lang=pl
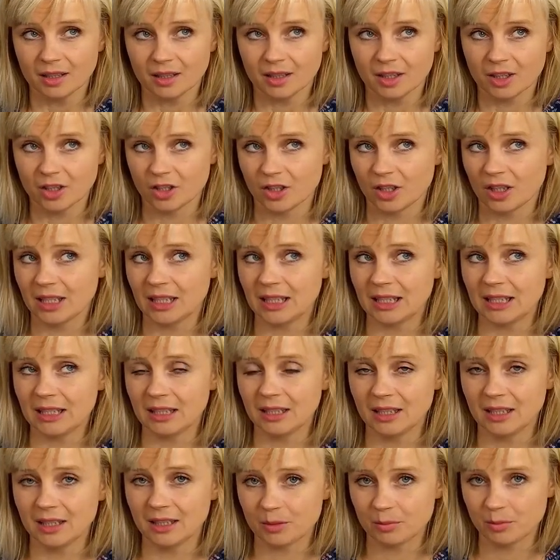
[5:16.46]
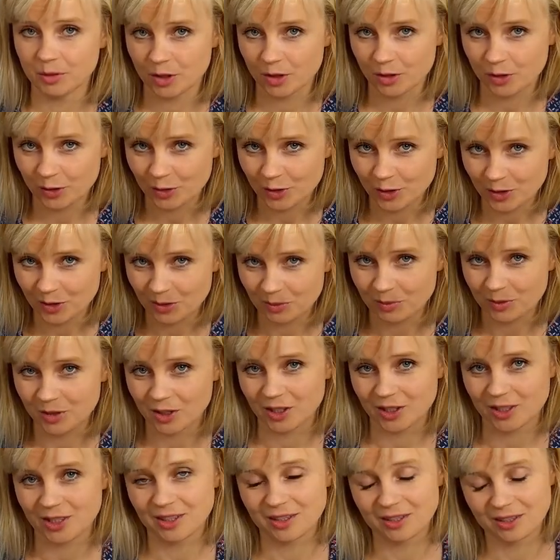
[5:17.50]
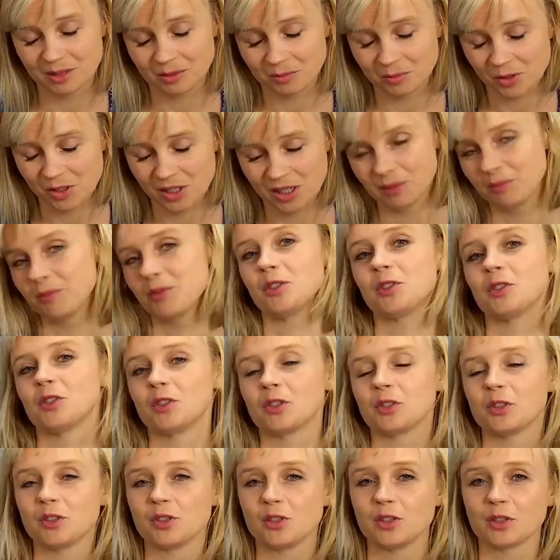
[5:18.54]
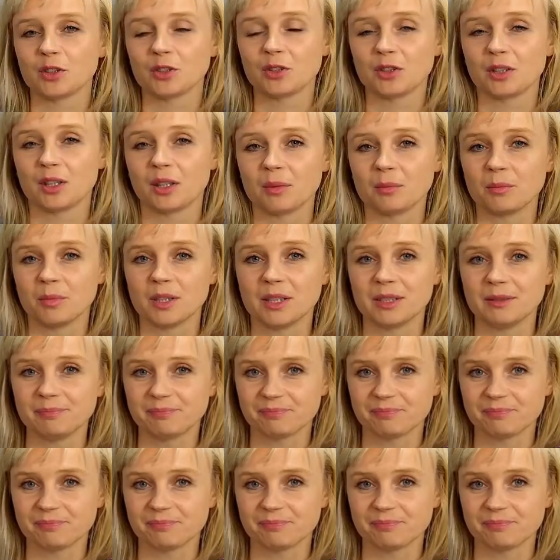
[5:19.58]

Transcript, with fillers: Jeżeli przez to sito przejdzie, no domyślamy się, że chodzi o to, aby